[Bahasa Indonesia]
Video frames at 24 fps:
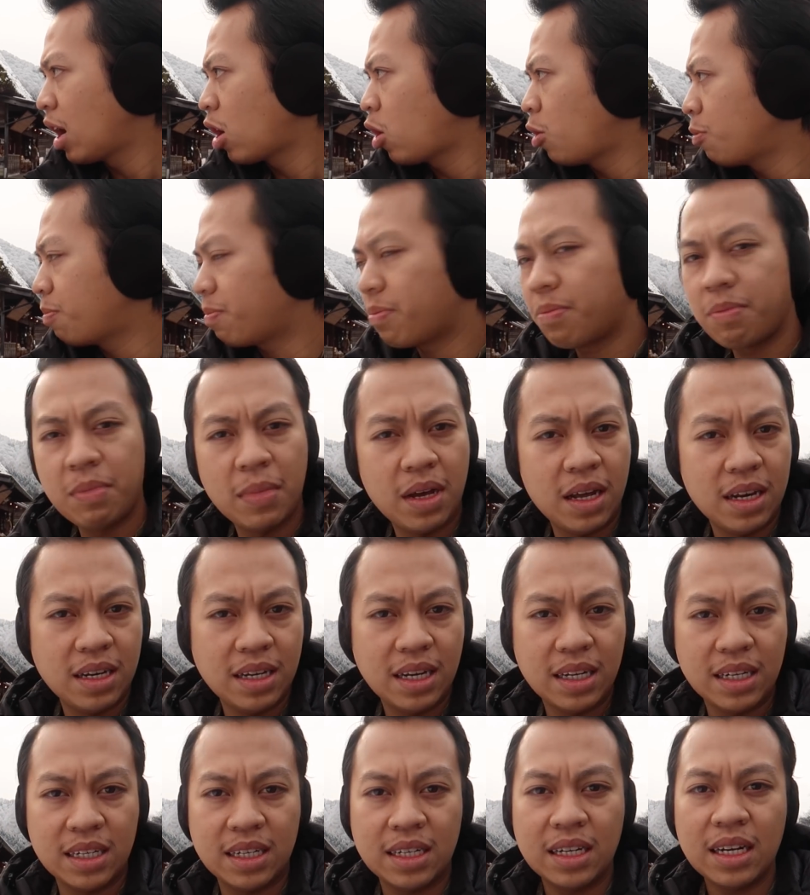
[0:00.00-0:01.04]
kop
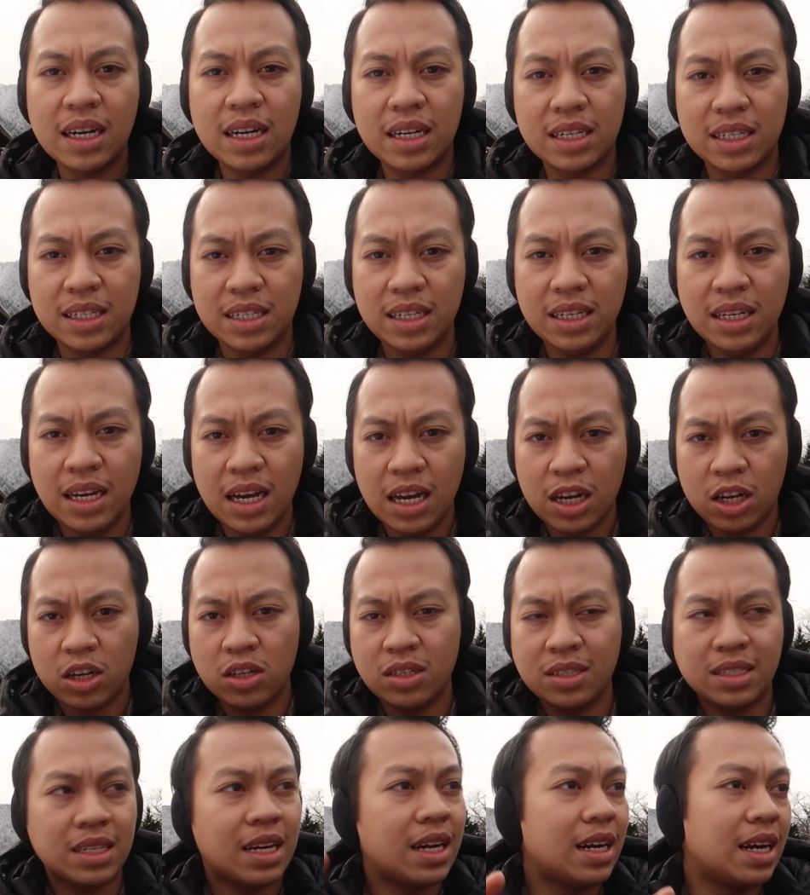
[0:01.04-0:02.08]
neng lei,
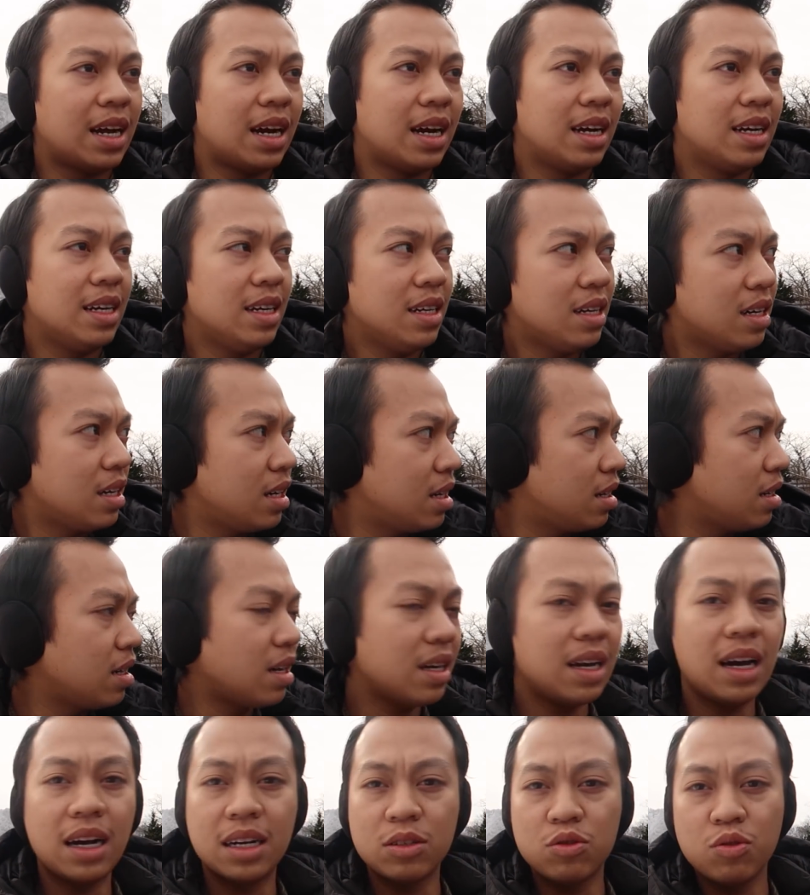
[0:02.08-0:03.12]
kun kanai,
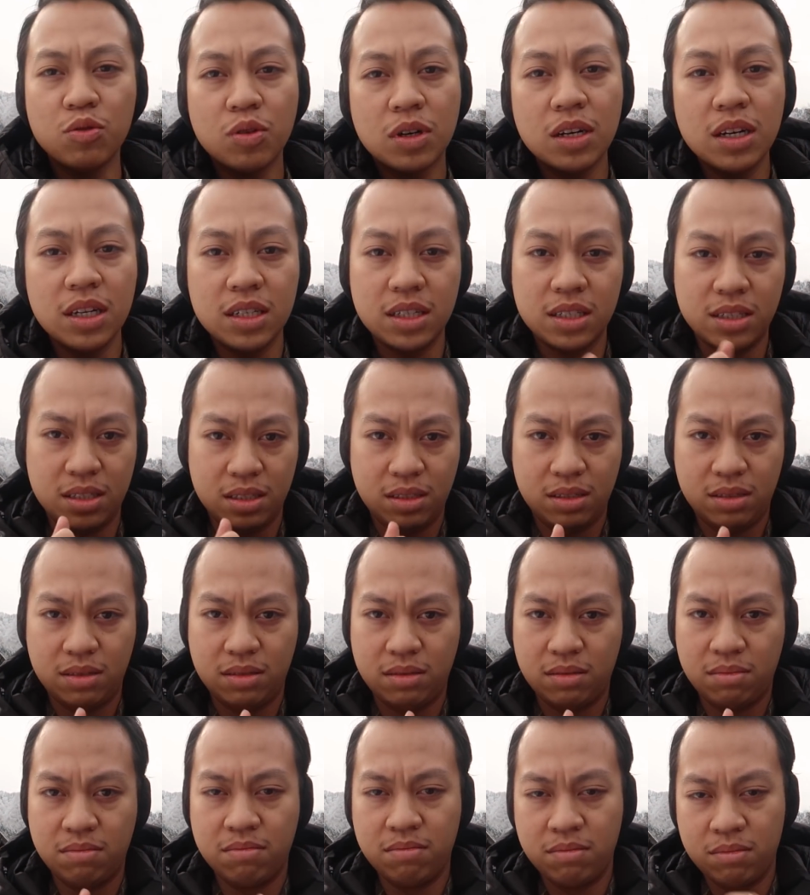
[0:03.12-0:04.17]
nang tu kulu.
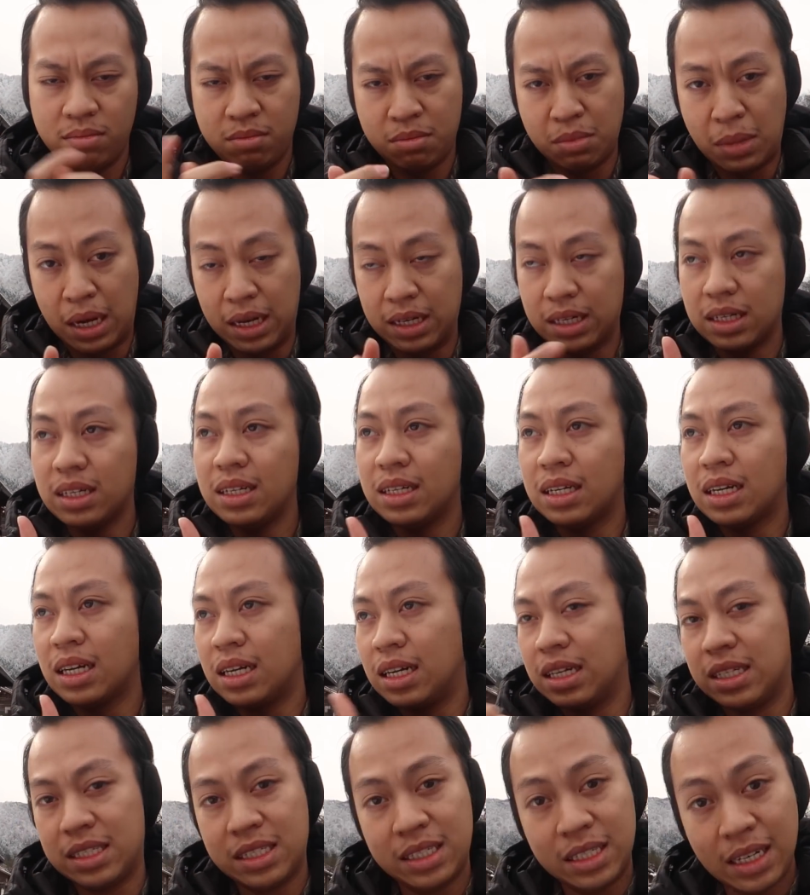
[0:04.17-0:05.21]
Bat ning
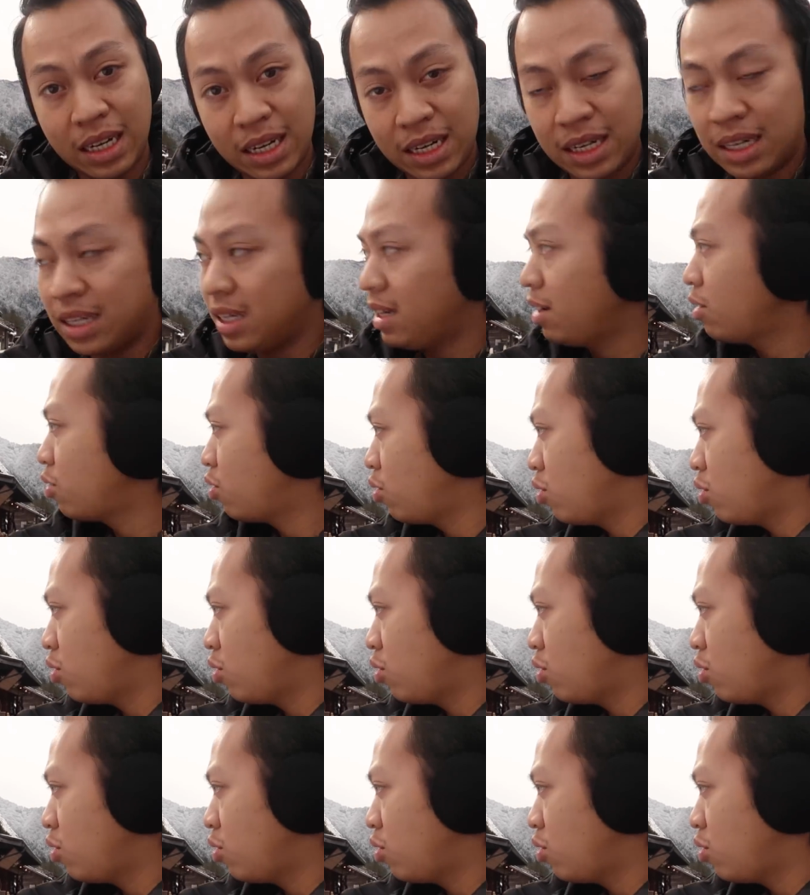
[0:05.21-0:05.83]
kedai sini.